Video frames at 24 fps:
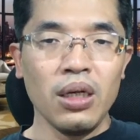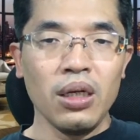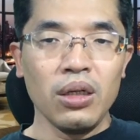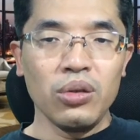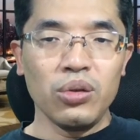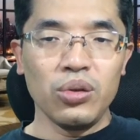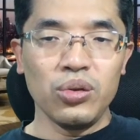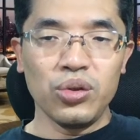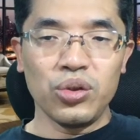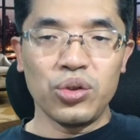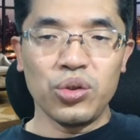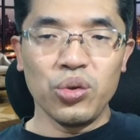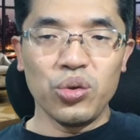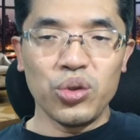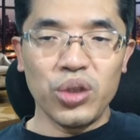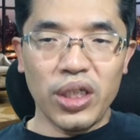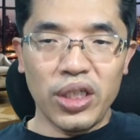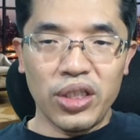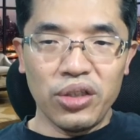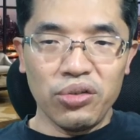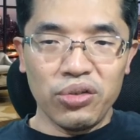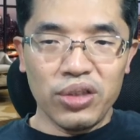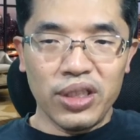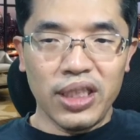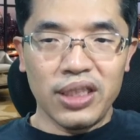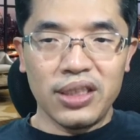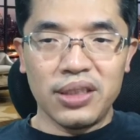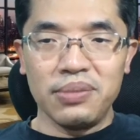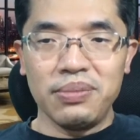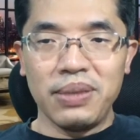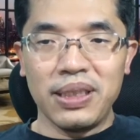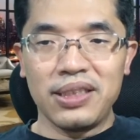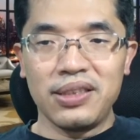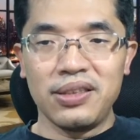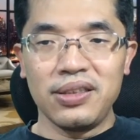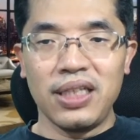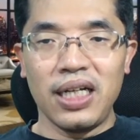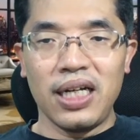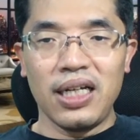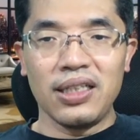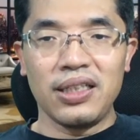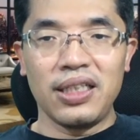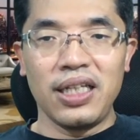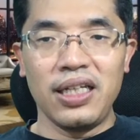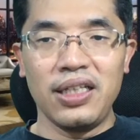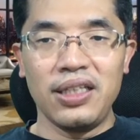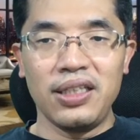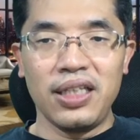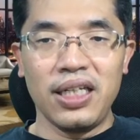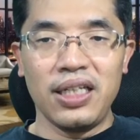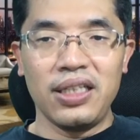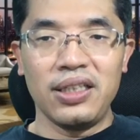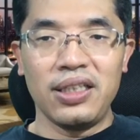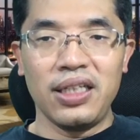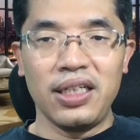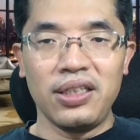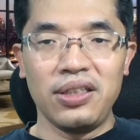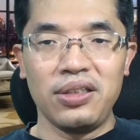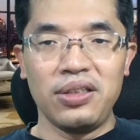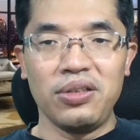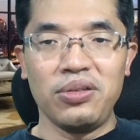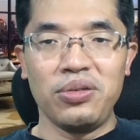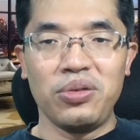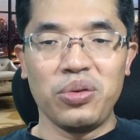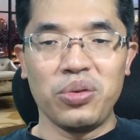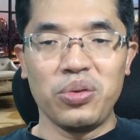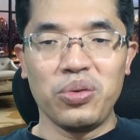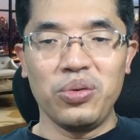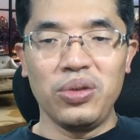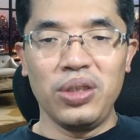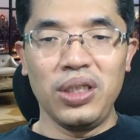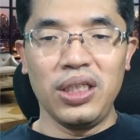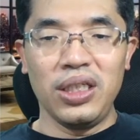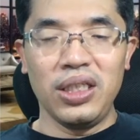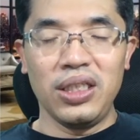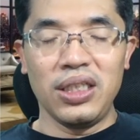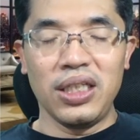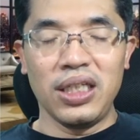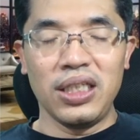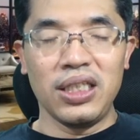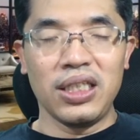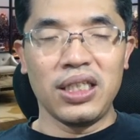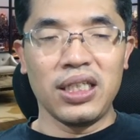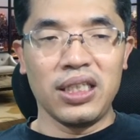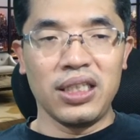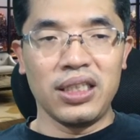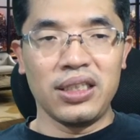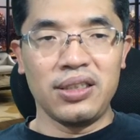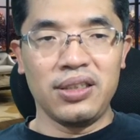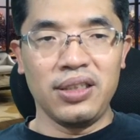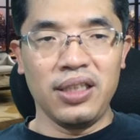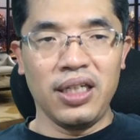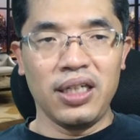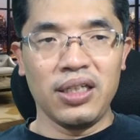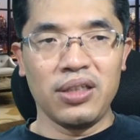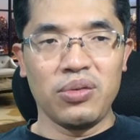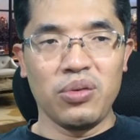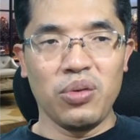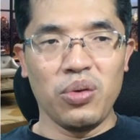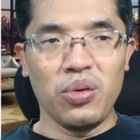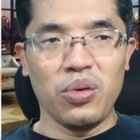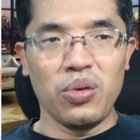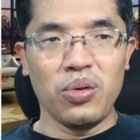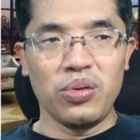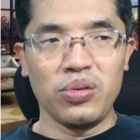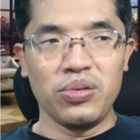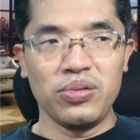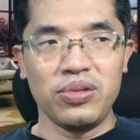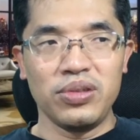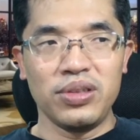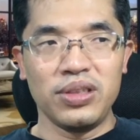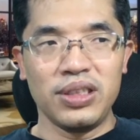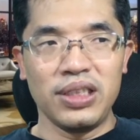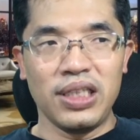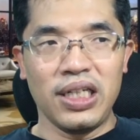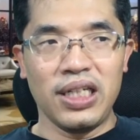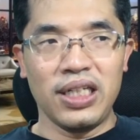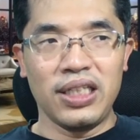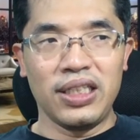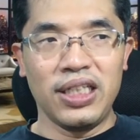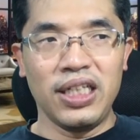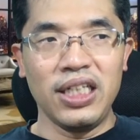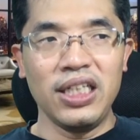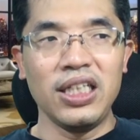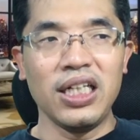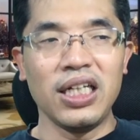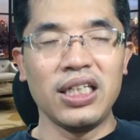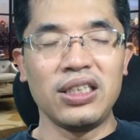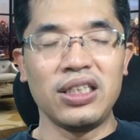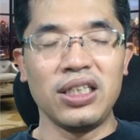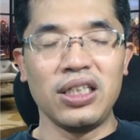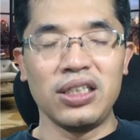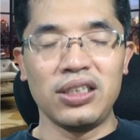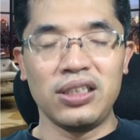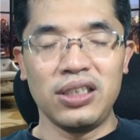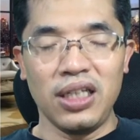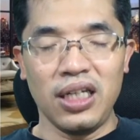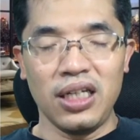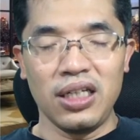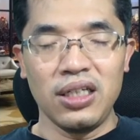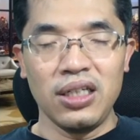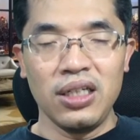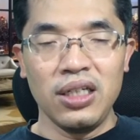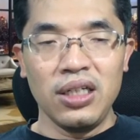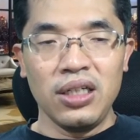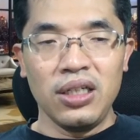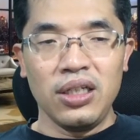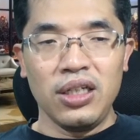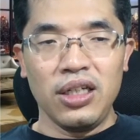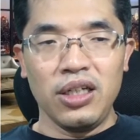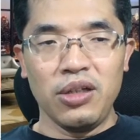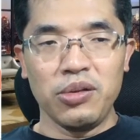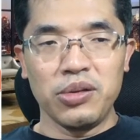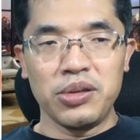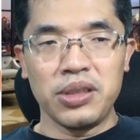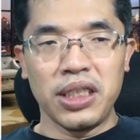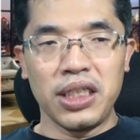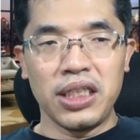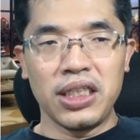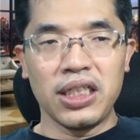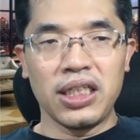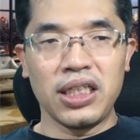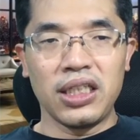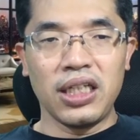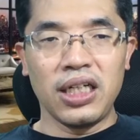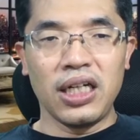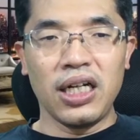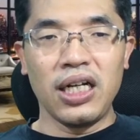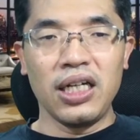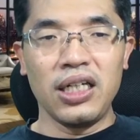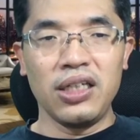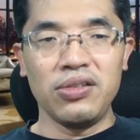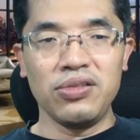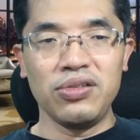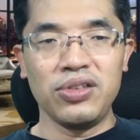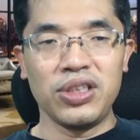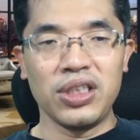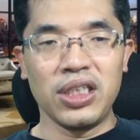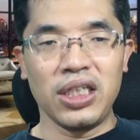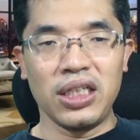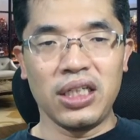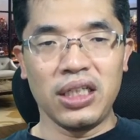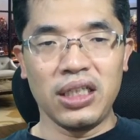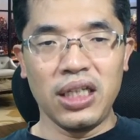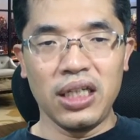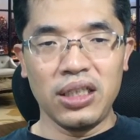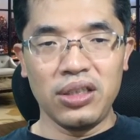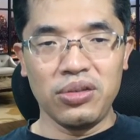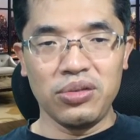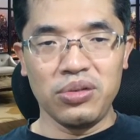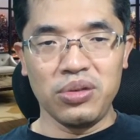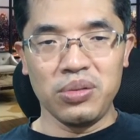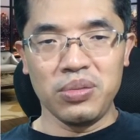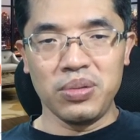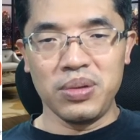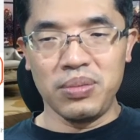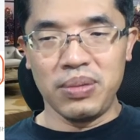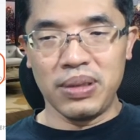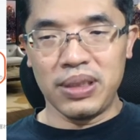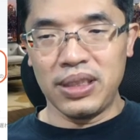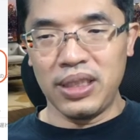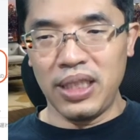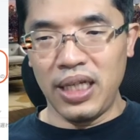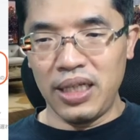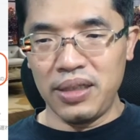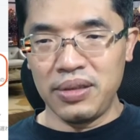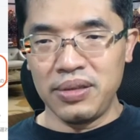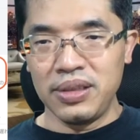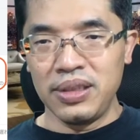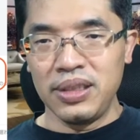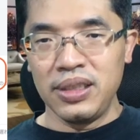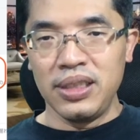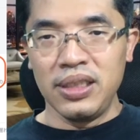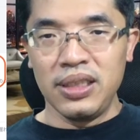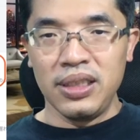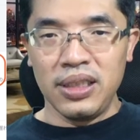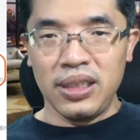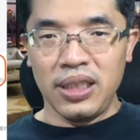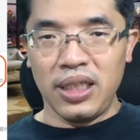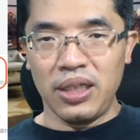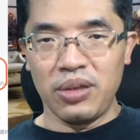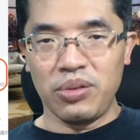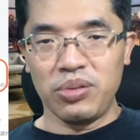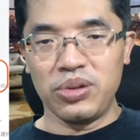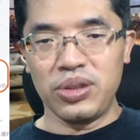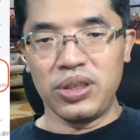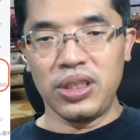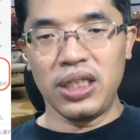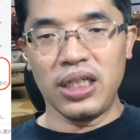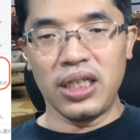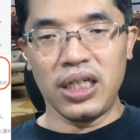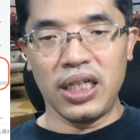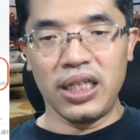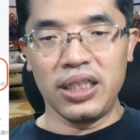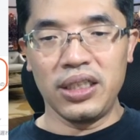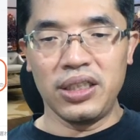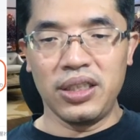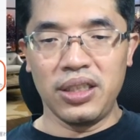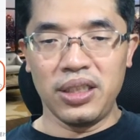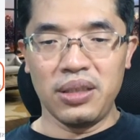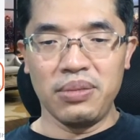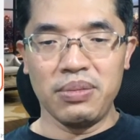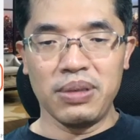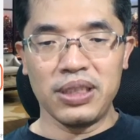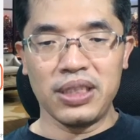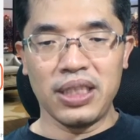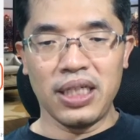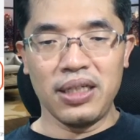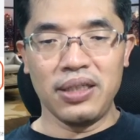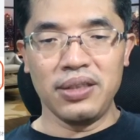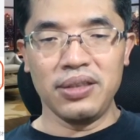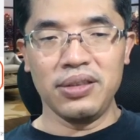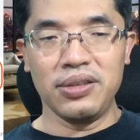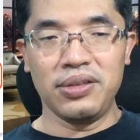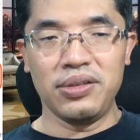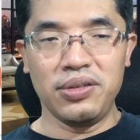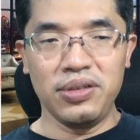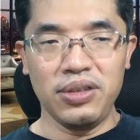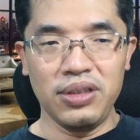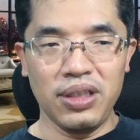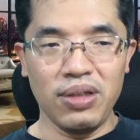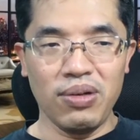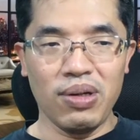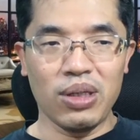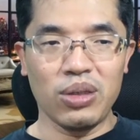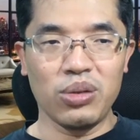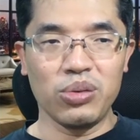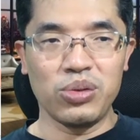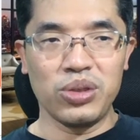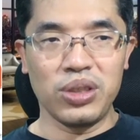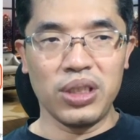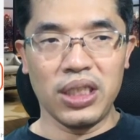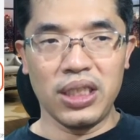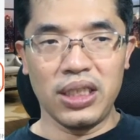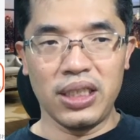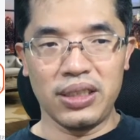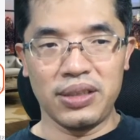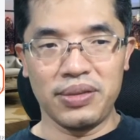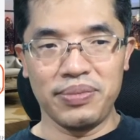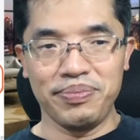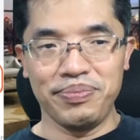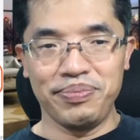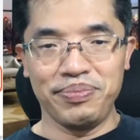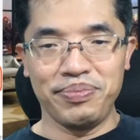この衝撃の結末が、点々点っていうとこに何かですね、こう、えー、気になってですね、えー、押された方がいるんじゃないかなというふうに思いますね。こちらが入ってきました。続いてはこちらです。